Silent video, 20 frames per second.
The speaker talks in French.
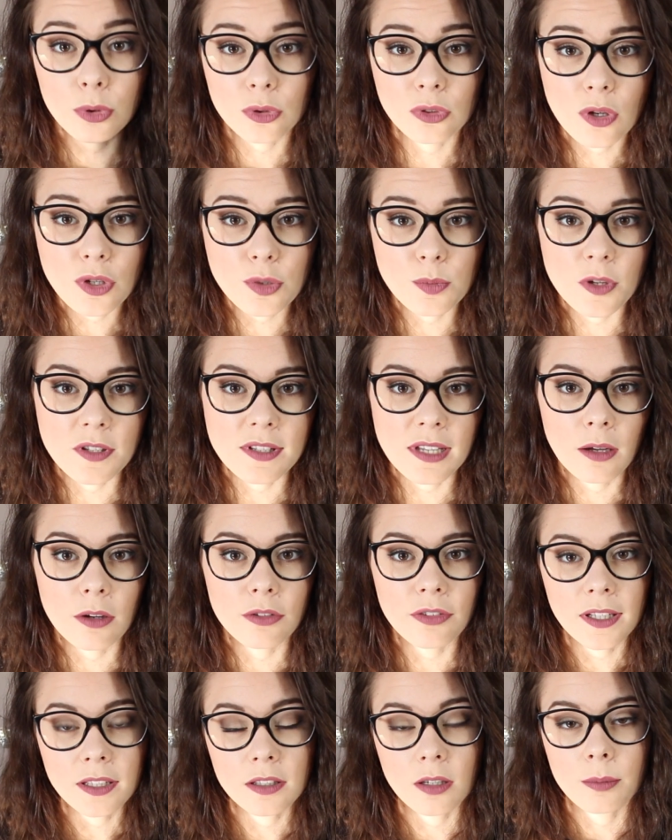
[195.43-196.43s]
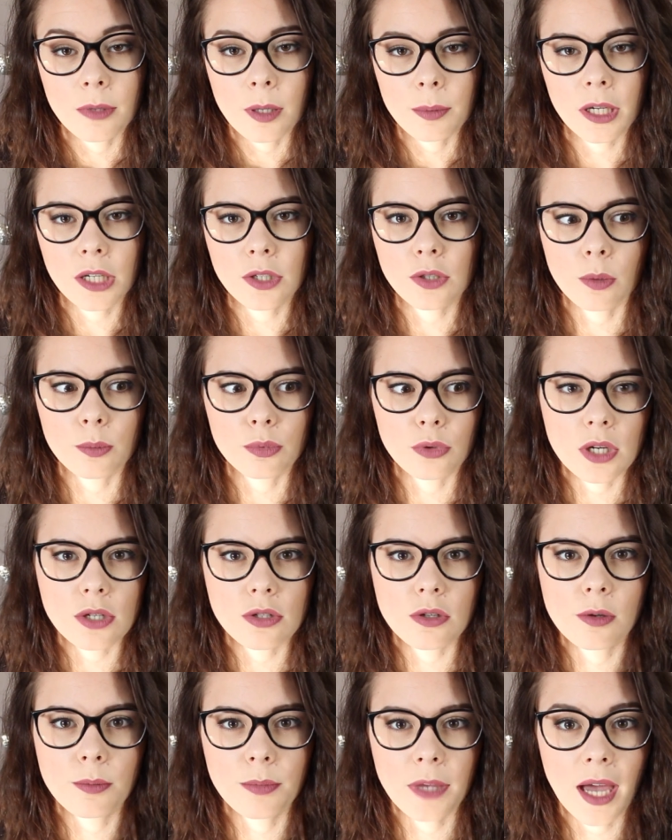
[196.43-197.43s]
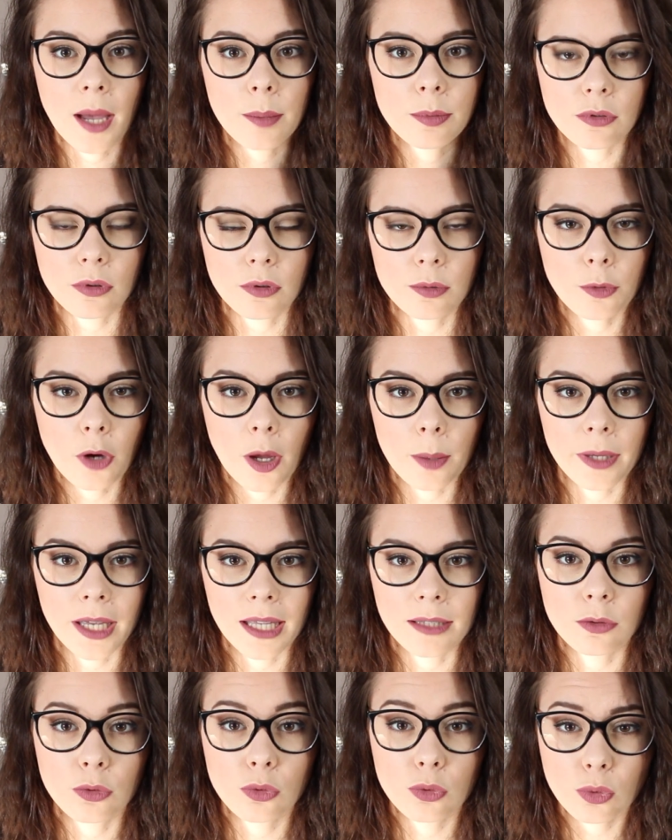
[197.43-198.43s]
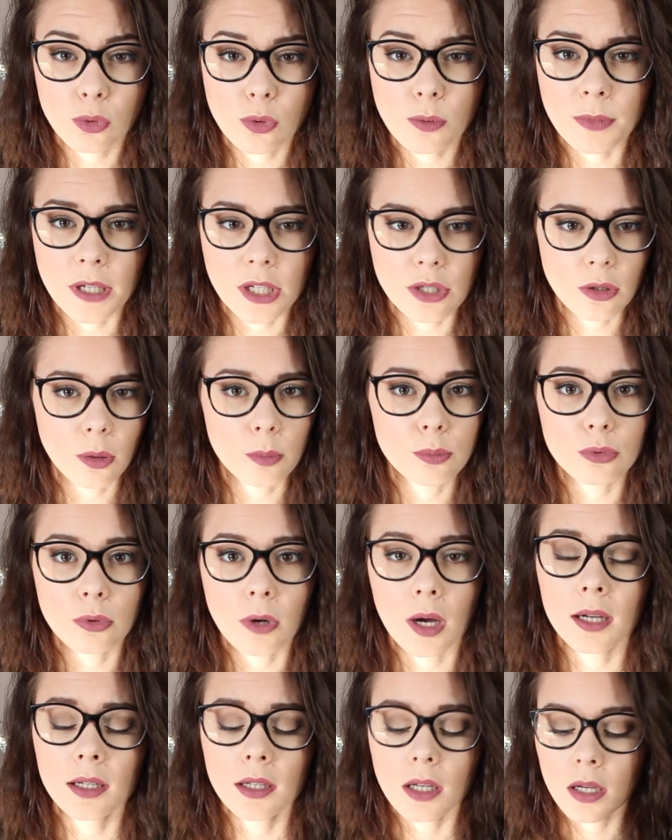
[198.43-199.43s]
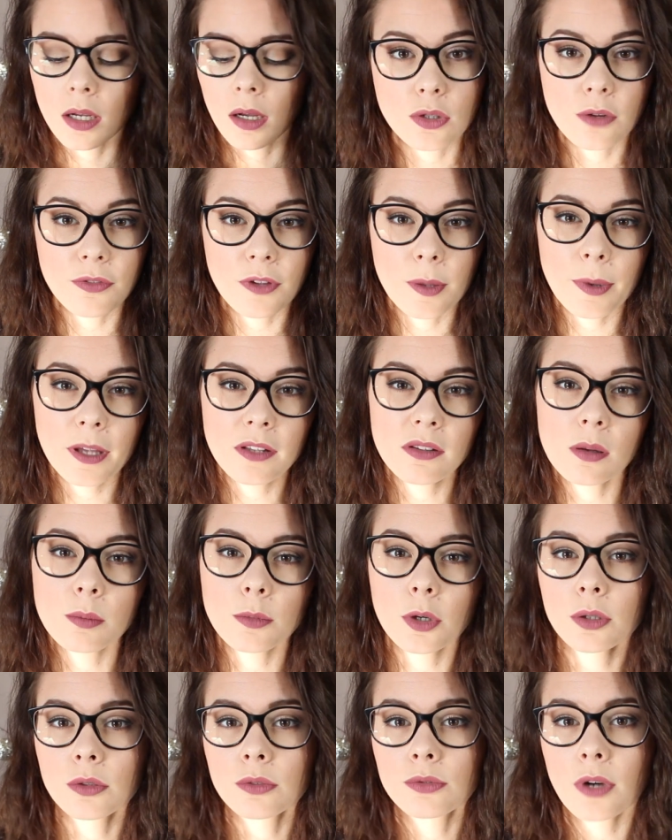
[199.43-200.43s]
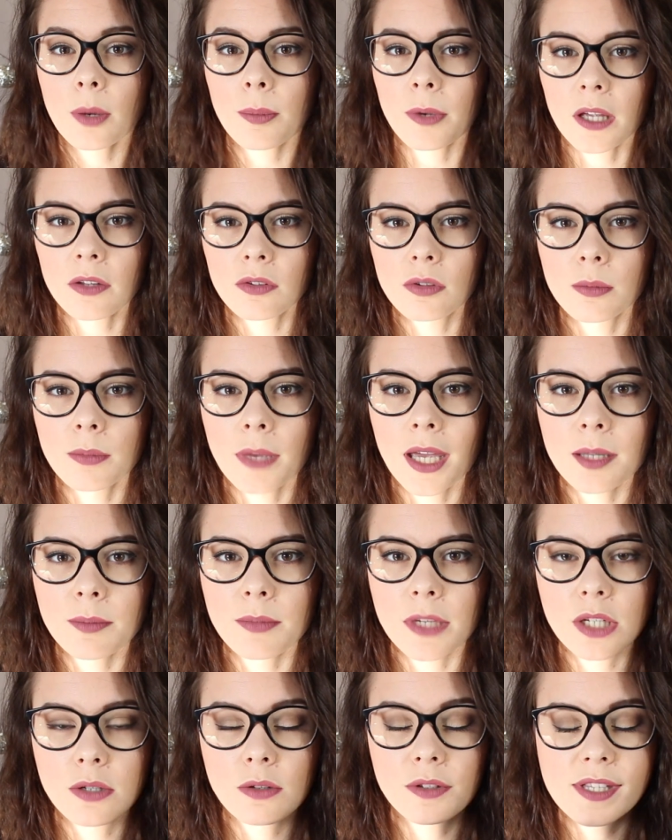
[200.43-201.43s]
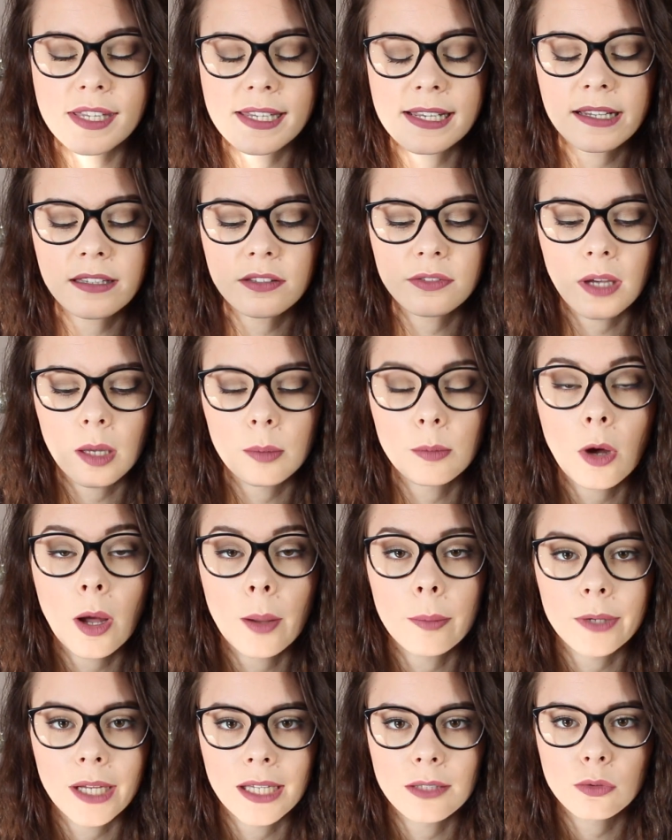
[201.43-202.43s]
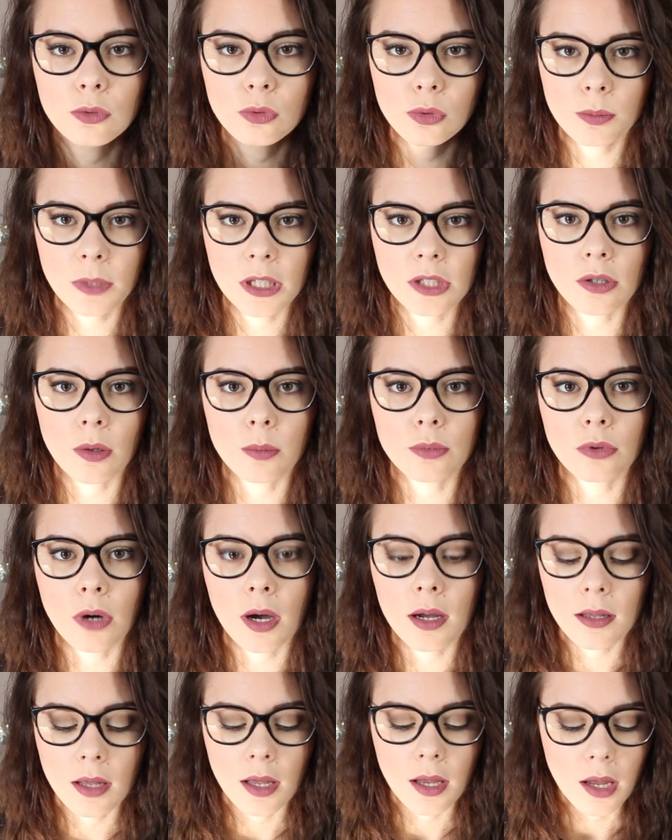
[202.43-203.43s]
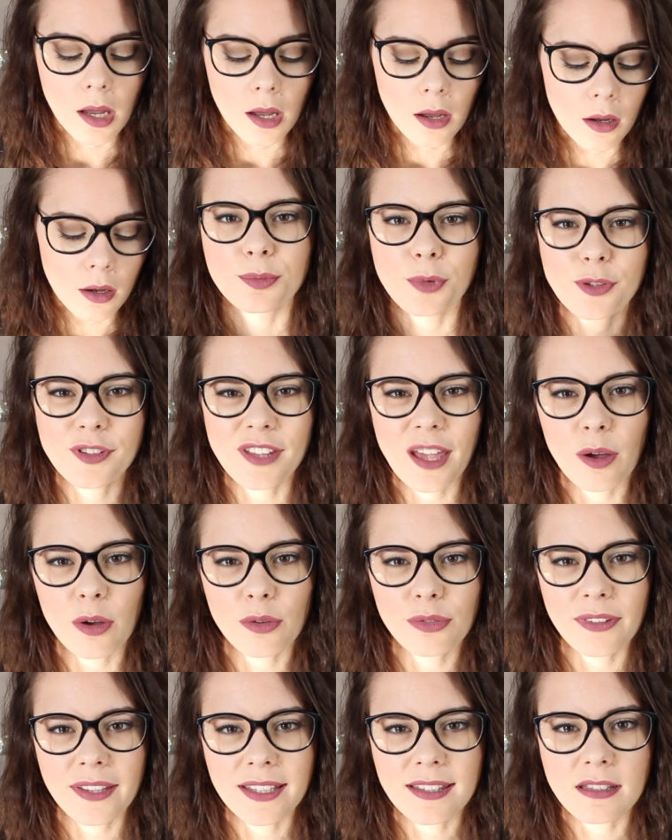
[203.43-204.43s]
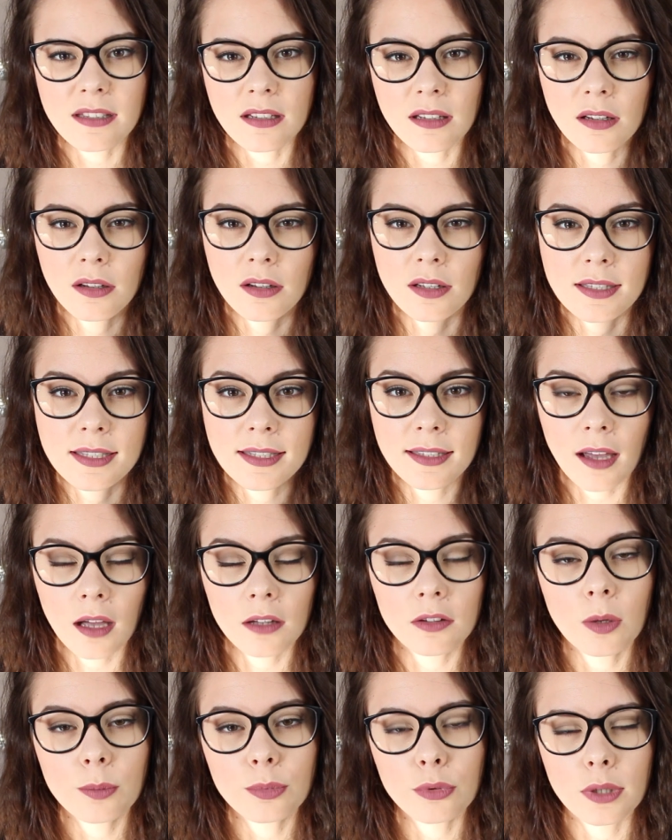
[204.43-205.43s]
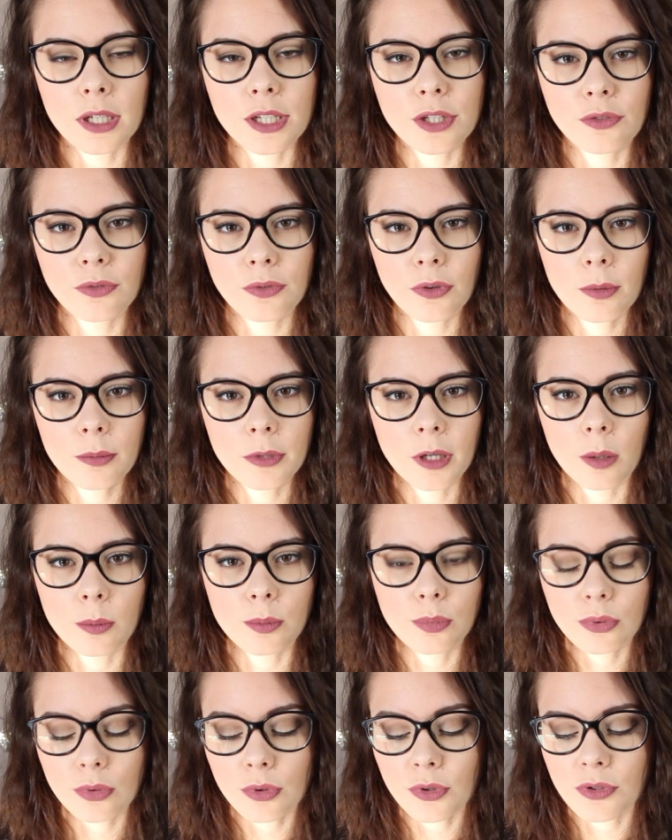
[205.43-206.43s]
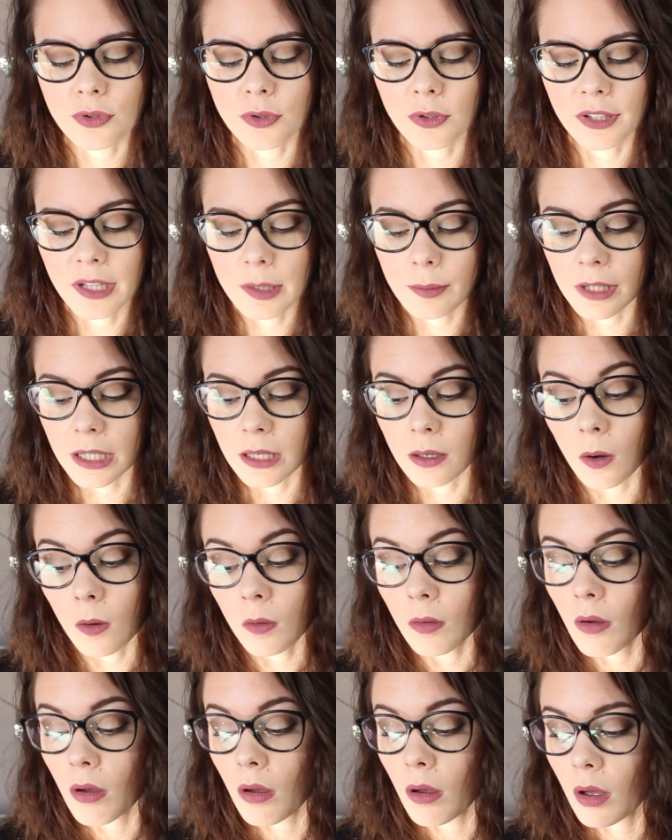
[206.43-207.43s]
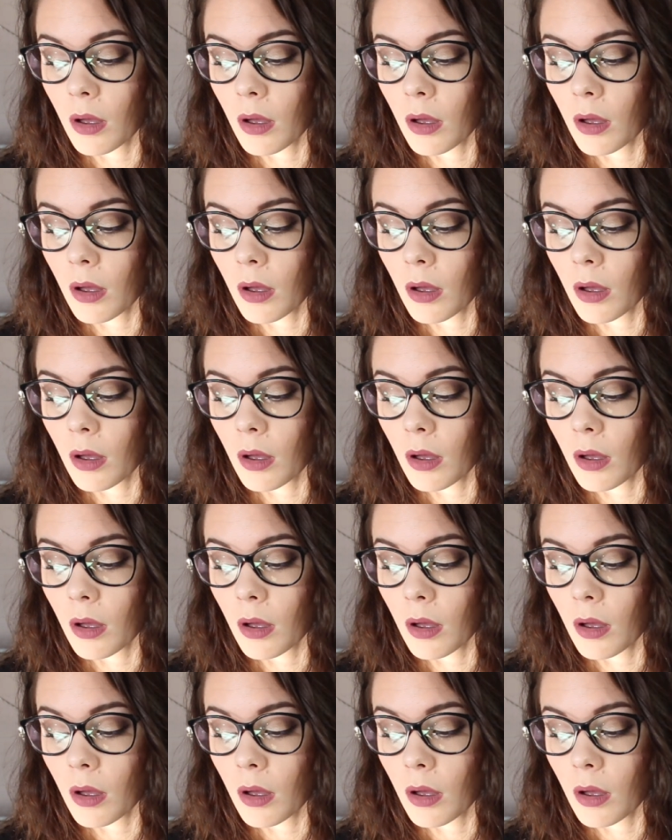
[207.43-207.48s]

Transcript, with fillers: Pourtant je m'en sers en fait comme après shampoing, je le mets absolument après tous mes shampoings. Je le fais pas seulement une fois par semaine mais je l'utilise vraiment après tous mes shampoings. Je m'en sers en fait euh, d'hydratant pour les cheveux mais en plus de démêlant.